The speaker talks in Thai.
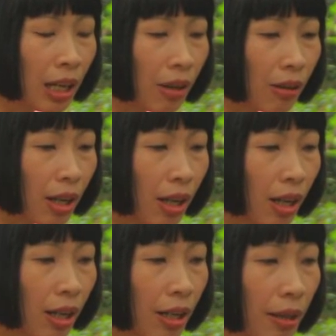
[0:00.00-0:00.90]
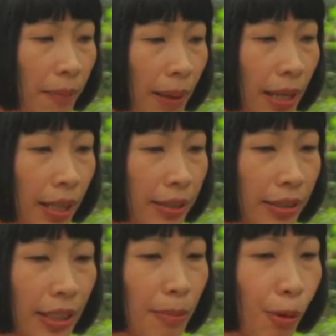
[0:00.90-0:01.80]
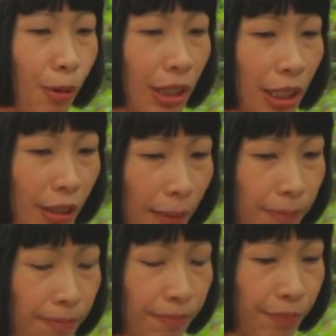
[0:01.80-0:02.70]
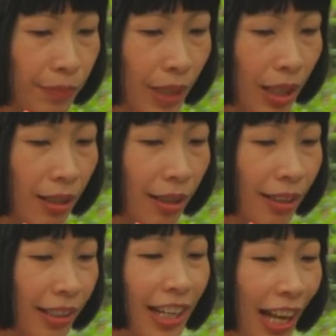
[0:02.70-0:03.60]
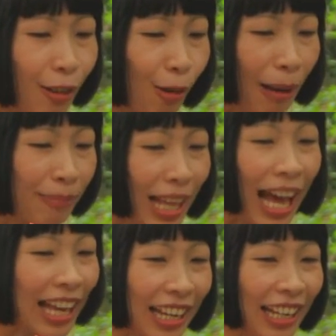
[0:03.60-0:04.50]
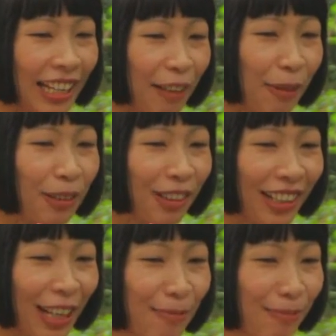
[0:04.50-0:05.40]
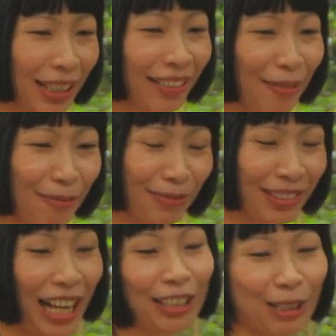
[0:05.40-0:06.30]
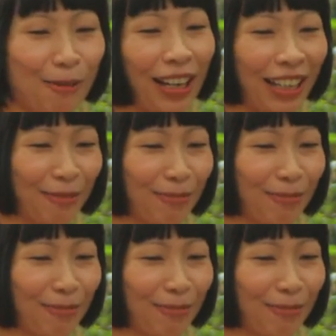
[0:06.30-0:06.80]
แล้วก็เป็นหนังสือที่พูดเกี่ยวกับนี่แหละความตายอะไรเงี้ยเพราะตอนนั้นมันต่างจังหวัดอะ